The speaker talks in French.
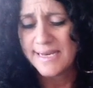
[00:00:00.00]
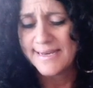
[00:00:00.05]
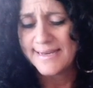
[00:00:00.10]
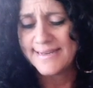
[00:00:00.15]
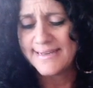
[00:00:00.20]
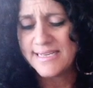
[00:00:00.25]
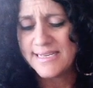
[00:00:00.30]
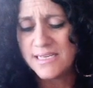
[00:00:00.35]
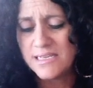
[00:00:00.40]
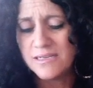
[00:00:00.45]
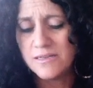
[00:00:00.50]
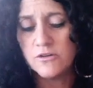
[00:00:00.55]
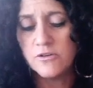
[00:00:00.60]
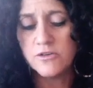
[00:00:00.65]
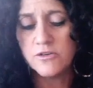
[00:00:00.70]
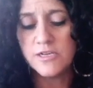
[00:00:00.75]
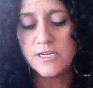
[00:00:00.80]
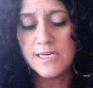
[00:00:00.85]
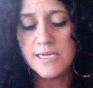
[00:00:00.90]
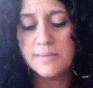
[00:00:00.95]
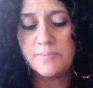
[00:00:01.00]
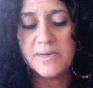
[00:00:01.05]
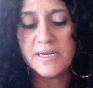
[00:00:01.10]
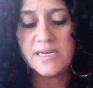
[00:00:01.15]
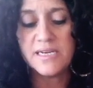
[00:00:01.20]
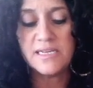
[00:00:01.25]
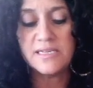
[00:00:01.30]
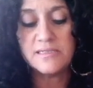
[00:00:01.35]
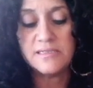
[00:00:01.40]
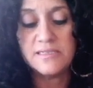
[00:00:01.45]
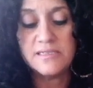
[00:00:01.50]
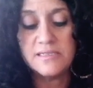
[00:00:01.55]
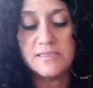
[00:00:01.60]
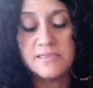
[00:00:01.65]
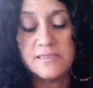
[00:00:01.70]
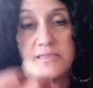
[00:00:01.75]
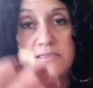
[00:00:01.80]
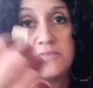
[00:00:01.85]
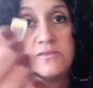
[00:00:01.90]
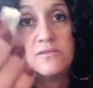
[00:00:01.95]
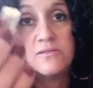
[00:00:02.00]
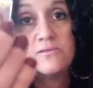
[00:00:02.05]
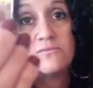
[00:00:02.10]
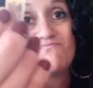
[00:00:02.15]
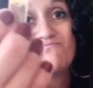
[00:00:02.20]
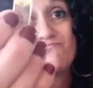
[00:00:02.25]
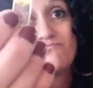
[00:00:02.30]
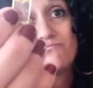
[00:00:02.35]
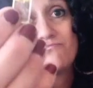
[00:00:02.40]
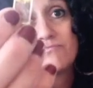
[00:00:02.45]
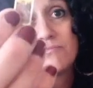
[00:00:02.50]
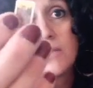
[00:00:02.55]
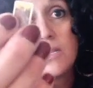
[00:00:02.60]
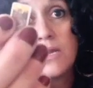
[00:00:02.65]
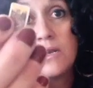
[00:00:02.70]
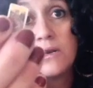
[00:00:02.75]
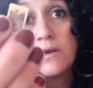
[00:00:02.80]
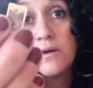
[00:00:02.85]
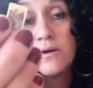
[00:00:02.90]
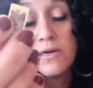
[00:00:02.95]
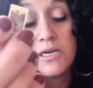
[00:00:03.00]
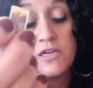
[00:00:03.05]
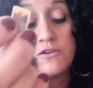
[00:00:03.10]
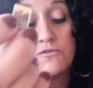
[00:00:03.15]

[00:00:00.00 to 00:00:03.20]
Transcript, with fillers: Et on a l'impératrice. Alors, elle